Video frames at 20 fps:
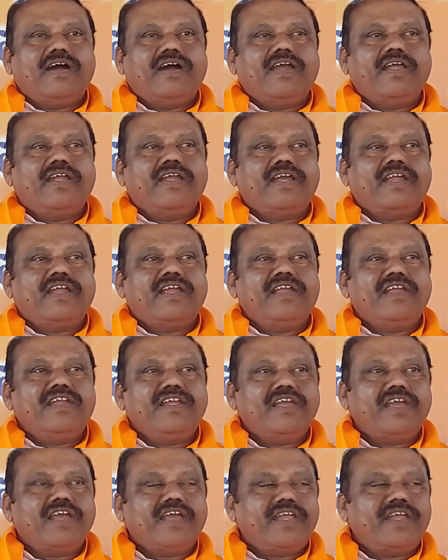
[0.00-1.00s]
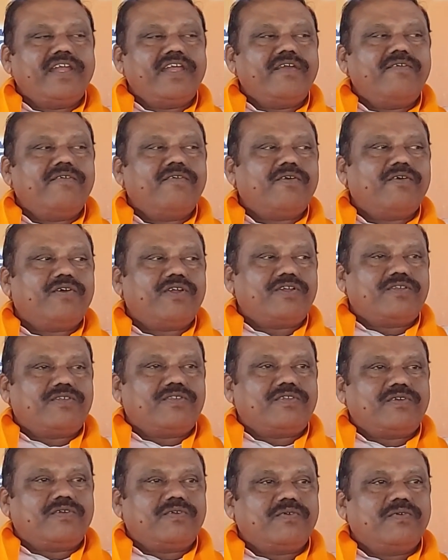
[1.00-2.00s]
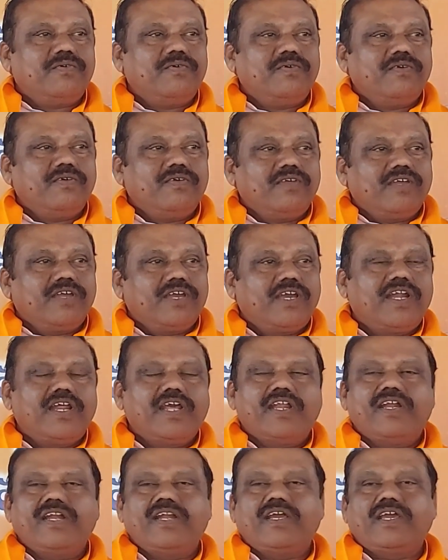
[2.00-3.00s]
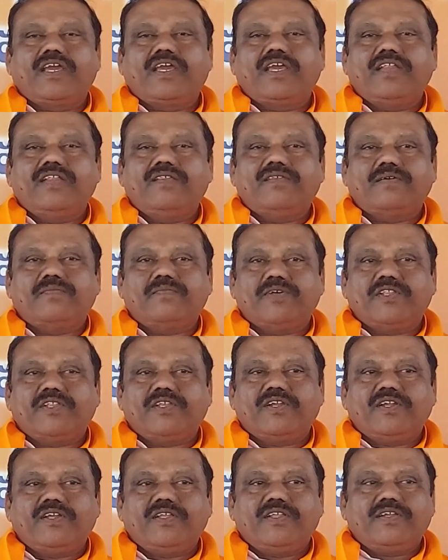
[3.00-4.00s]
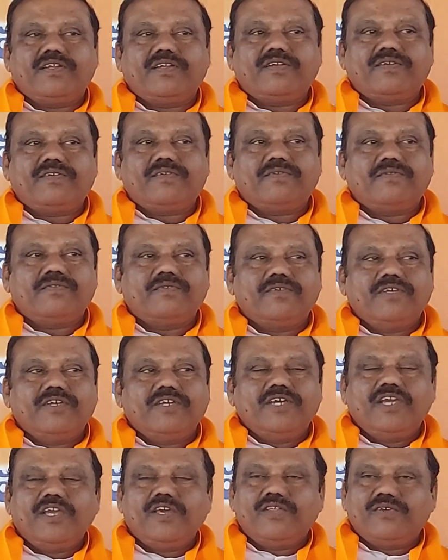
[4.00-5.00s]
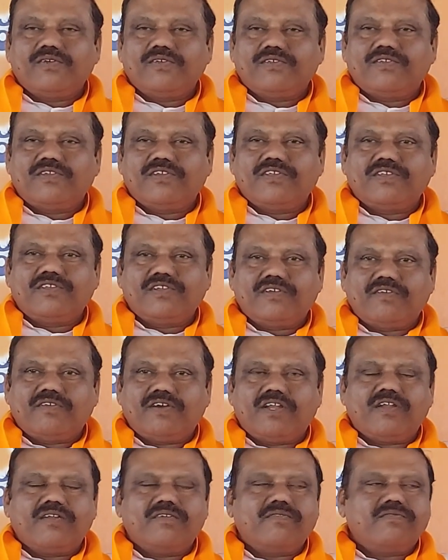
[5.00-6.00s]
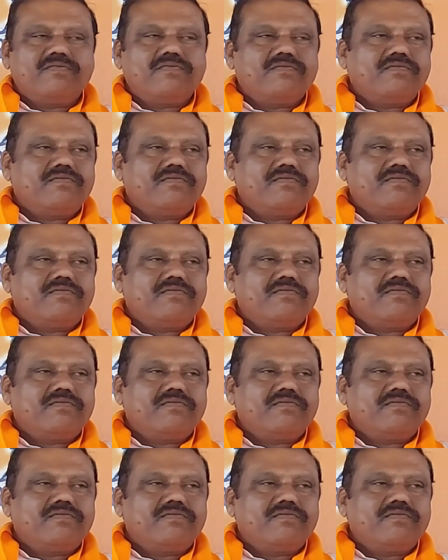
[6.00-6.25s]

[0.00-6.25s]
ఆయన అన్నీ ఆయనే వ్యవహరిస్తాడు కానీ ఆయన నాకు ఏది సంబంధం లేదంటాడు ఏదో చిన్న చిన్న వాళ్ళను